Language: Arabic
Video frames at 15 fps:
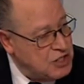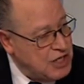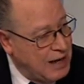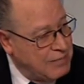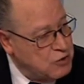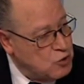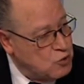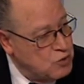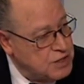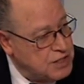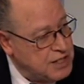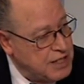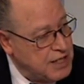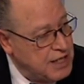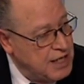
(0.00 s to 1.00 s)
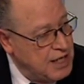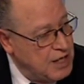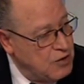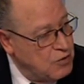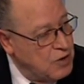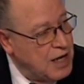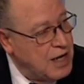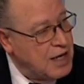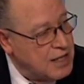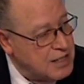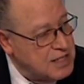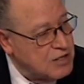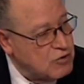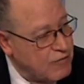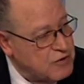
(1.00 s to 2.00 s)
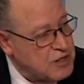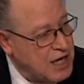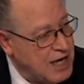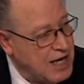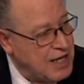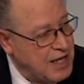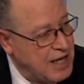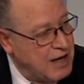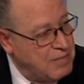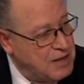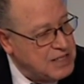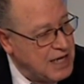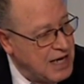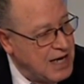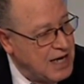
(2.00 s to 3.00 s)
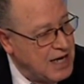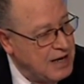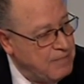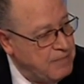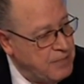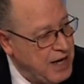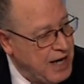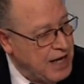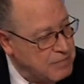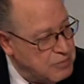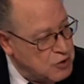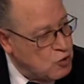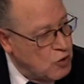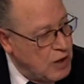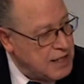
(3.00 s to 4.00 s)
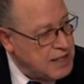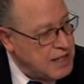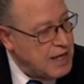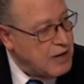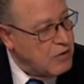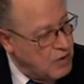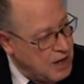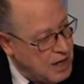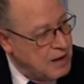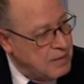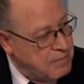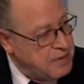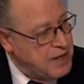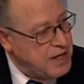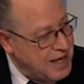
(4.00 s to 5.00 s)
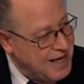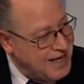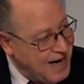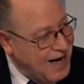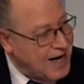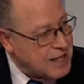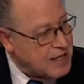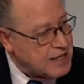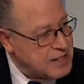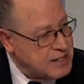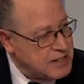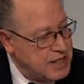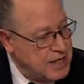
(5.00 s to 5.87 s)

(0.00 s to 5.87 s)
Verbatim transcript: الشعب التونسي وستفصل هذه المسائل يعني بالتؤدة وبيقظة